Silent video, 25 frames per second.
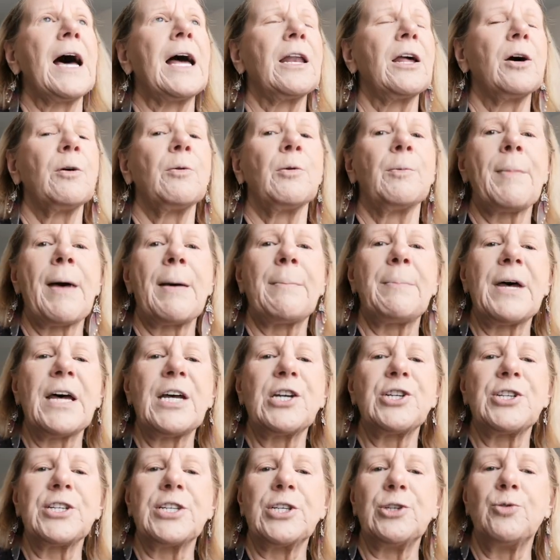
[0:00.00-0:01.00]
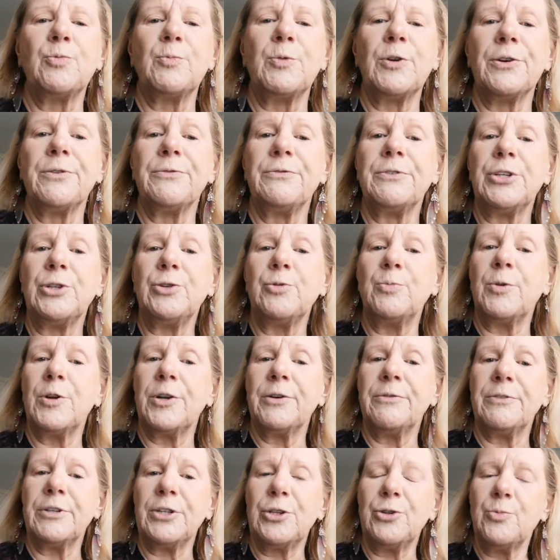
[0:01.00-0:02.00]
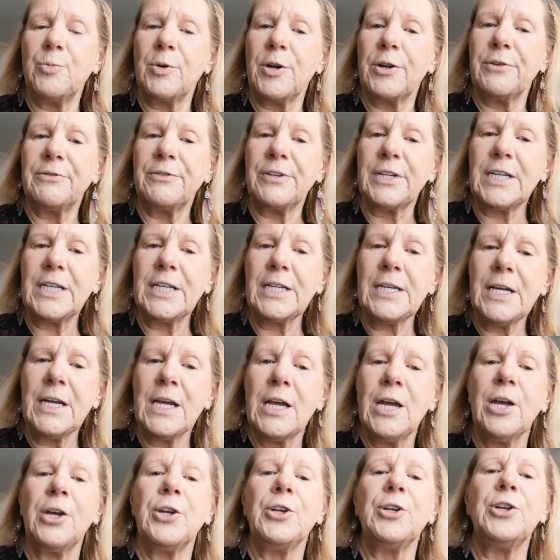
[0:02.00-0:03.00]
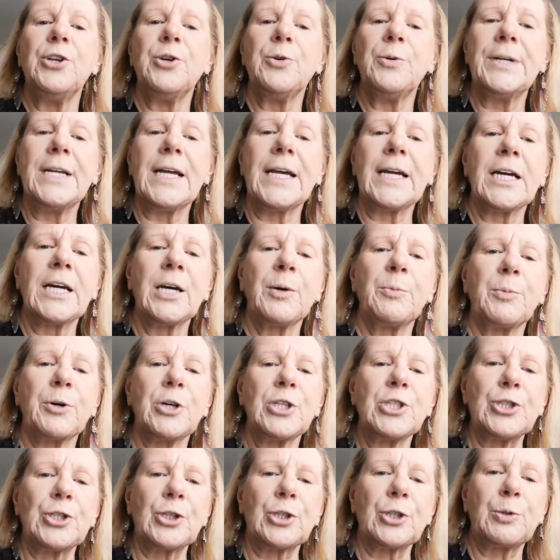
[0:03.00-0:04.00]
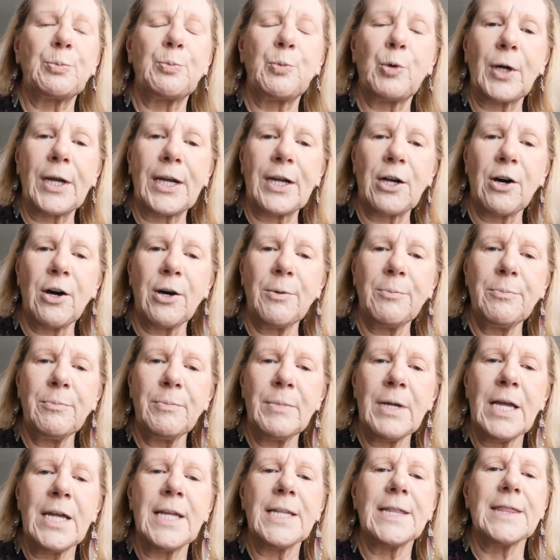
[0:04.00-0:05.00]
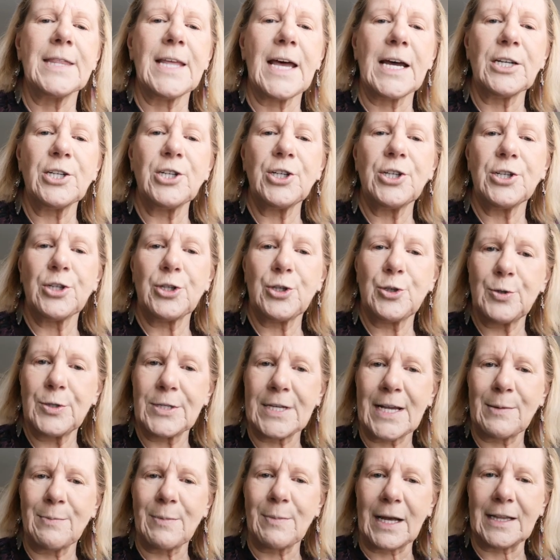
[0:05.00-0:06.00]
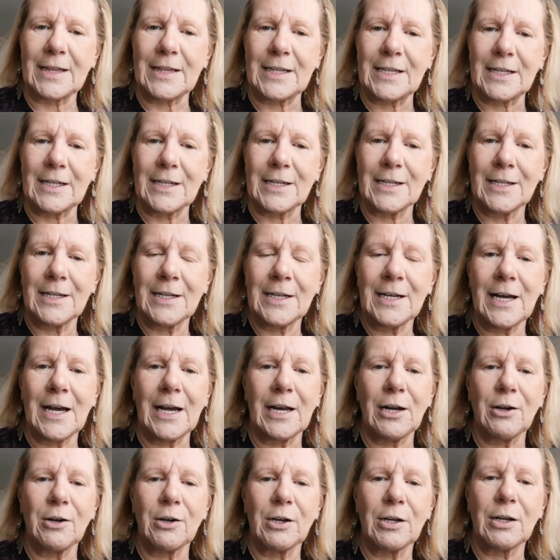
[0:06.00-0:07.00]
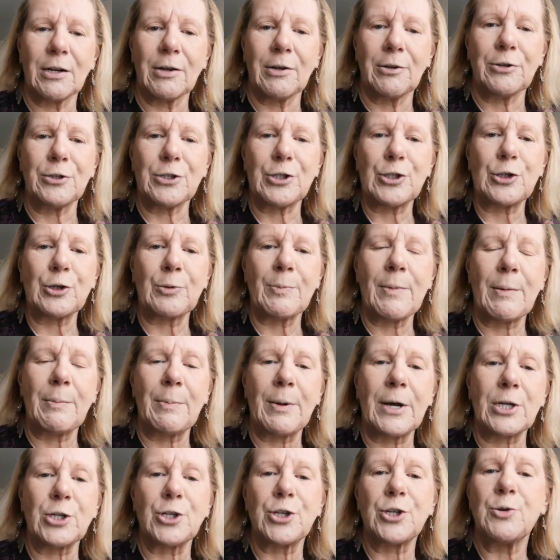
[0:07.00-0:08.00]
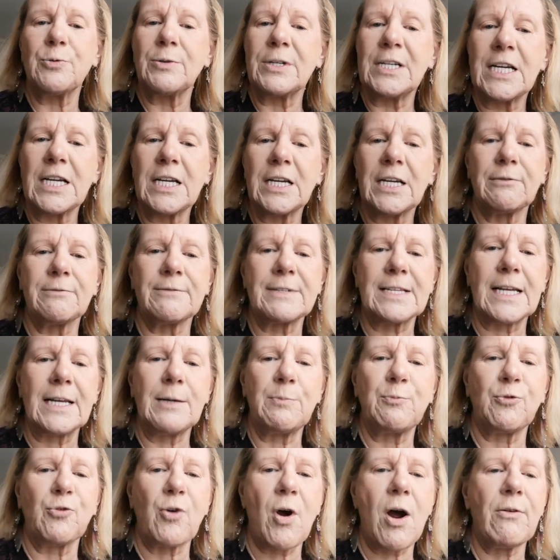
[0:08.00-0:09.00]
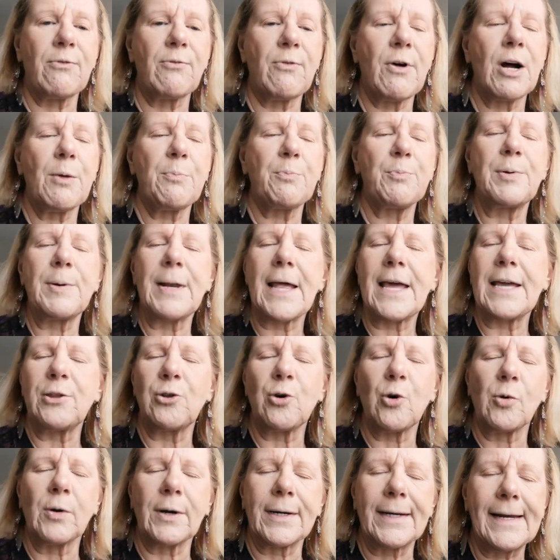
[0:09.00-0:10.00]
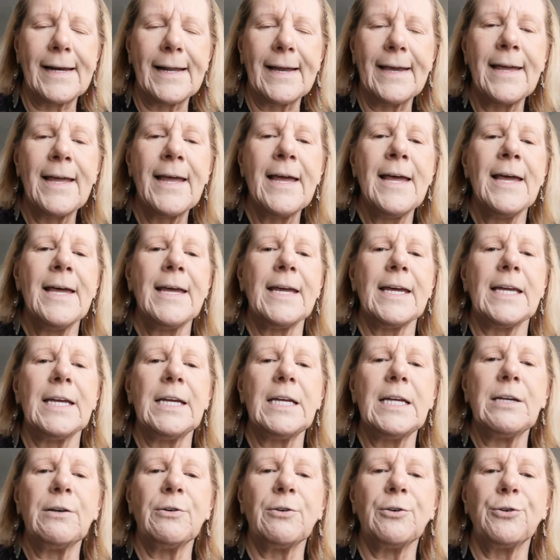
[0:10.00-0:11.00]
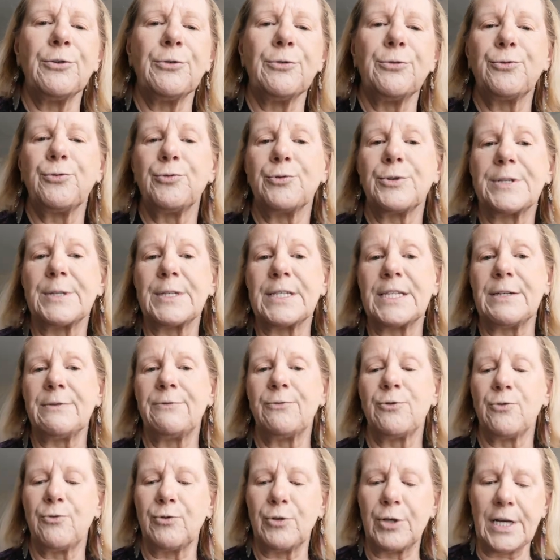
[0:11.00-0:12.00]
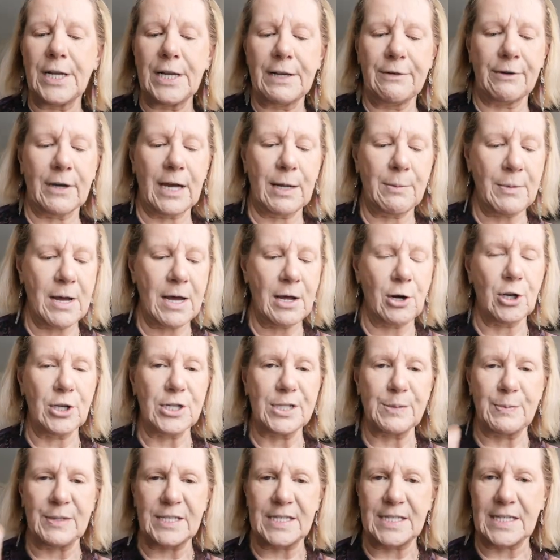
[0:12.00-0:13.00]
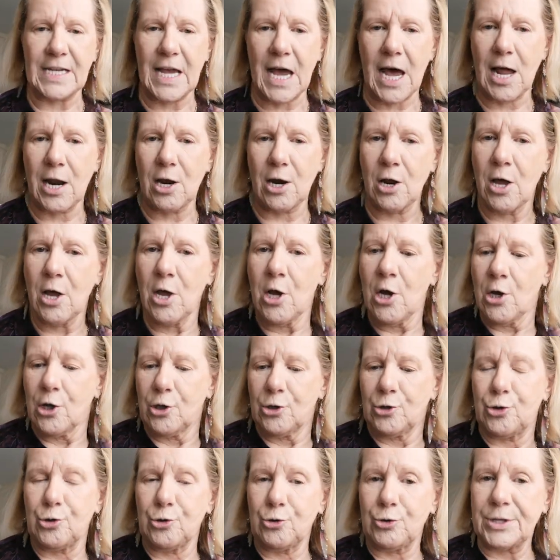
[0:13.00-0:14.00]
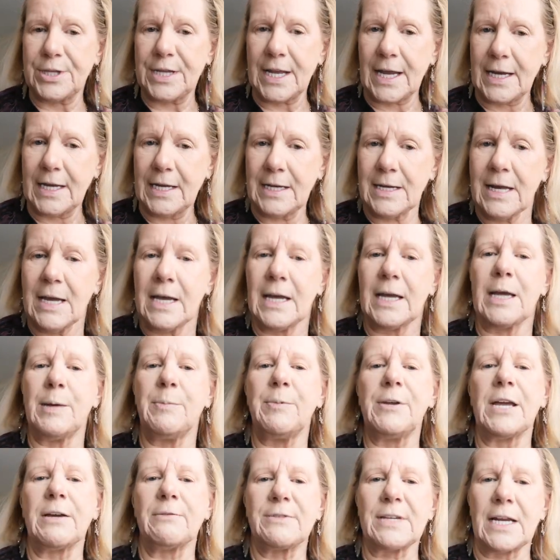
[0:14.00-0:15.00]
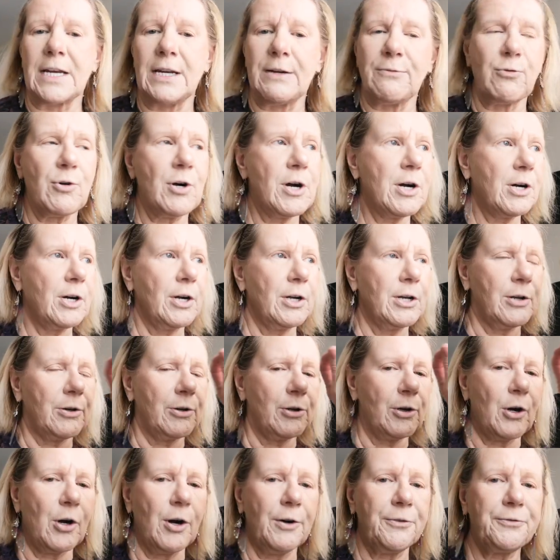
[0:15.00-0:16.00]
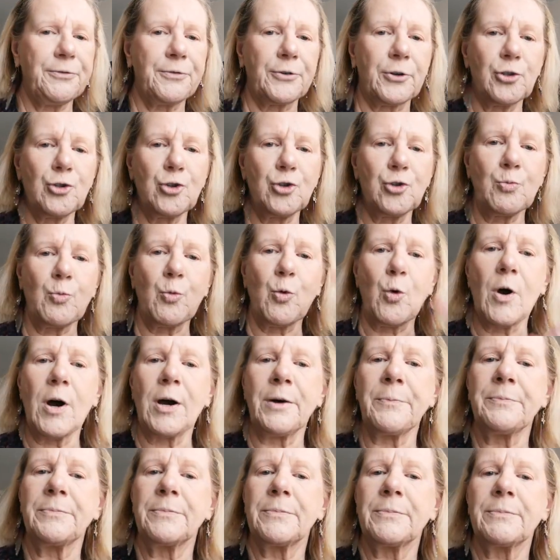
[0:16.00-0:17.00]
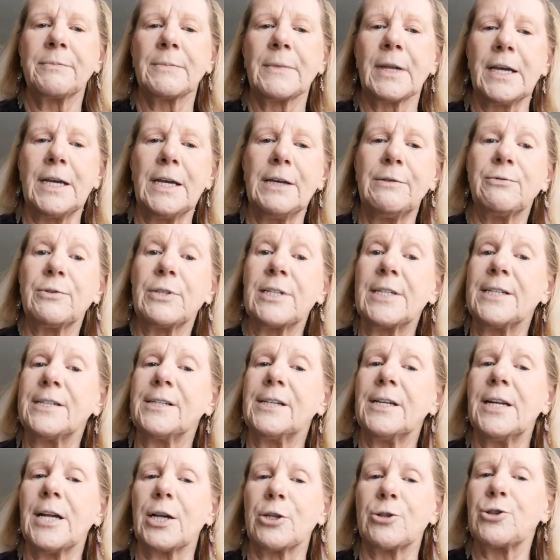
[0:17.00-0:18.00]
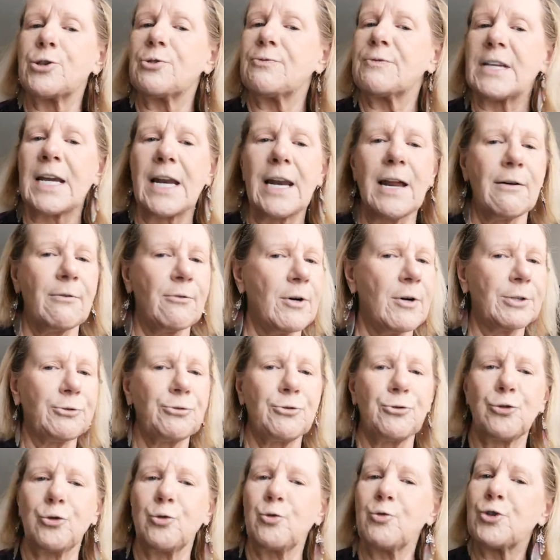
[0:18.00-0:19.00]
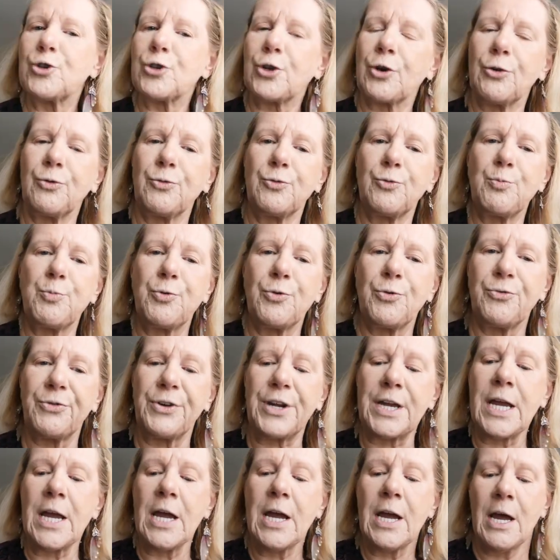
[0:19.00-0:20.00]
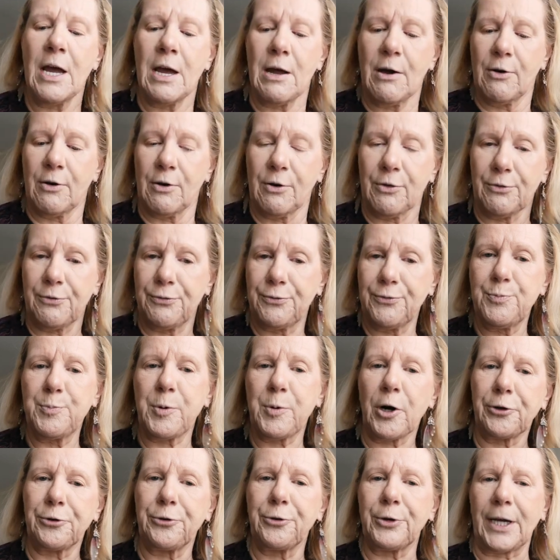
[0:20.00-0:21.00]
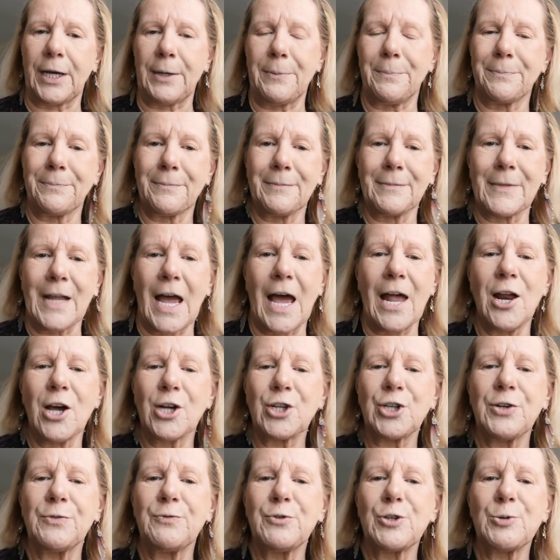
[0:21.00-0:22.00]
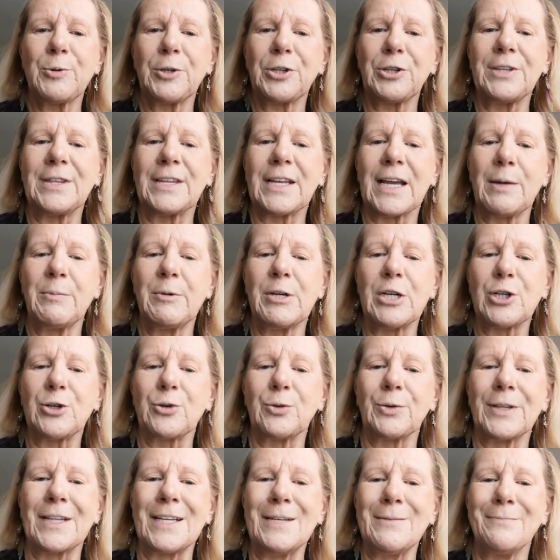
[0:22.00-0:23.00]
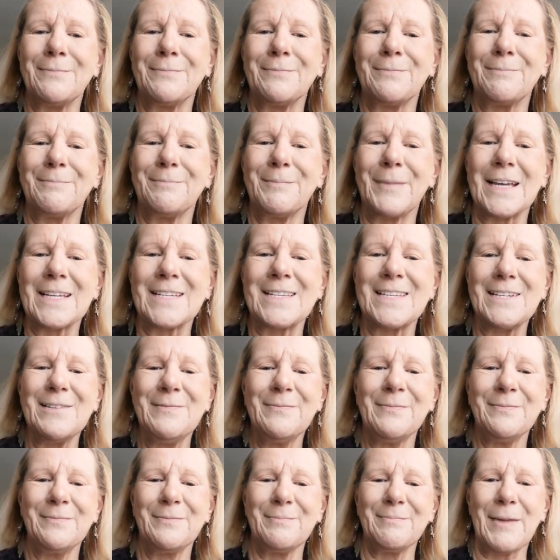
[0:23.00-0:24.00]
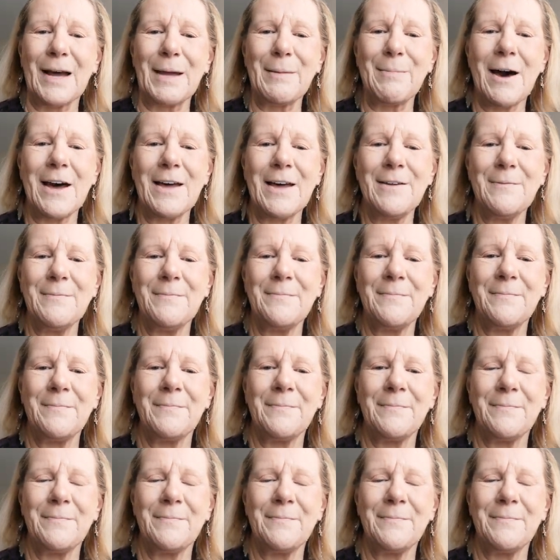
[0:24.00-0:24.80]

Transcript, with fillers: Alors, ma page, c'est www unique.com dash Suzanne Bartel. Alors, euh, sur ma page Unique, vous allez pouvoir voir plein d'onglets et euh, vous, si vous voulez vraiment le spécial du teint, eh bien, vous allez voir euh, offre du mois et vous cliquez là-dessus, vous allez avoir tout ce que vous pouvez vous procurer. Alors, je vous souhaite une très belle journée. Merci. Bye bye.